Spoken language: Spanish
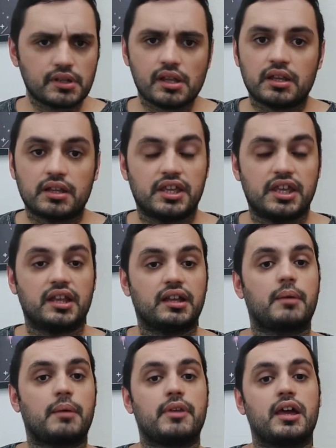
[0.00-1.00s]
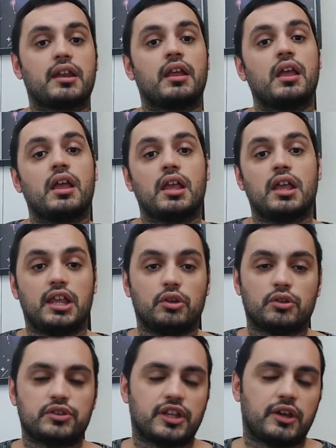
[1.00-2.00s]
quieren cambiar y no
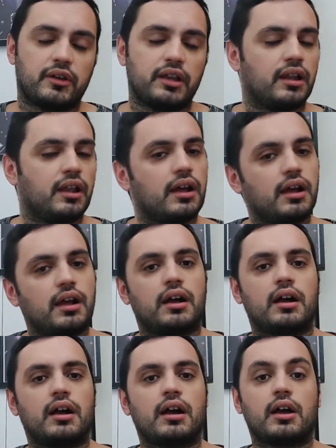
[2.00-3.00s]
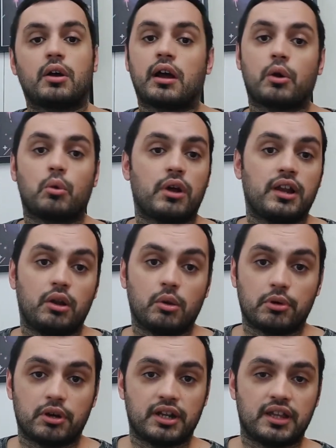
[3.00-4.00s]
saben a, cuáles lo
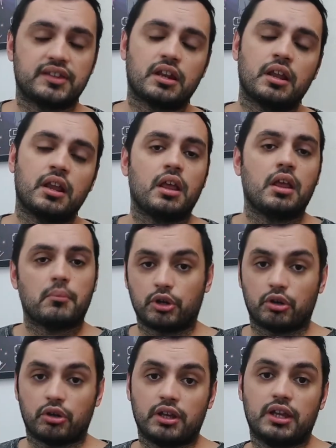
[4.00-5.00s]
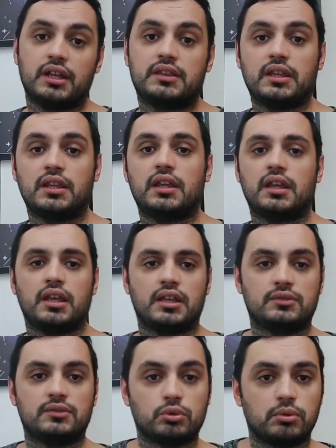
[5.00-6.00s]
pueden hacer. Bueno, este es
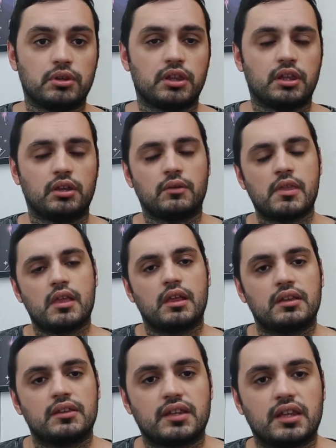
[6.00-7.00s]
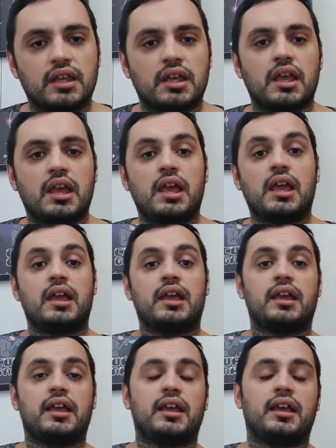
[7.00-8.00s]
tu video.
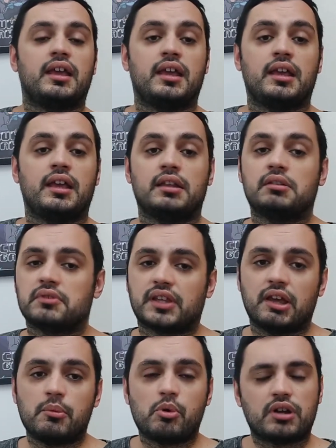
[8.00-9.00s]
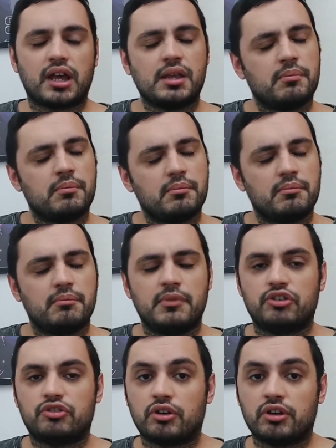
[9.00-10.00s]
Eh, sabemos que hay
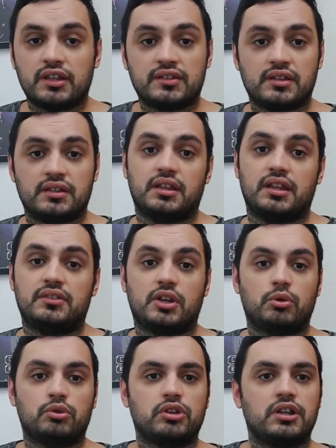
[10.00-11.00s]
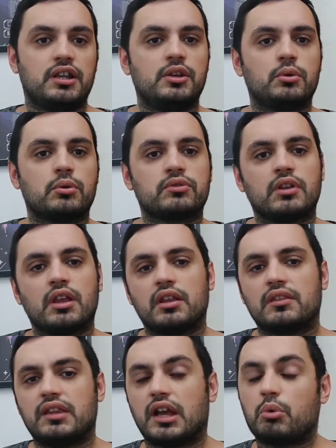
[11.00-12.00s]
millones de distribuciones Linux
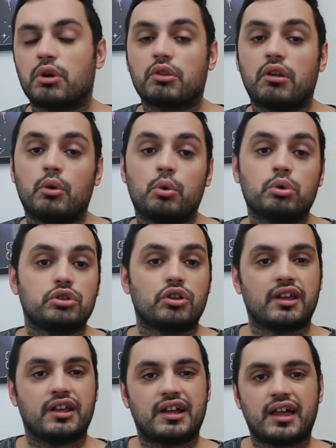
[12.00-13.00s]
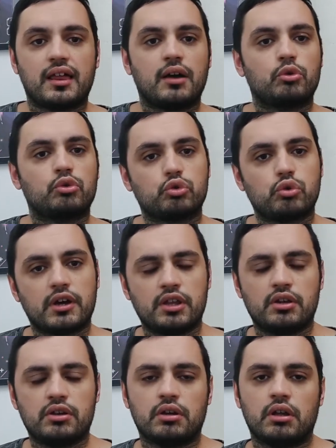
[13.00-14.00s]
de acuerdo al gusto de cada usuario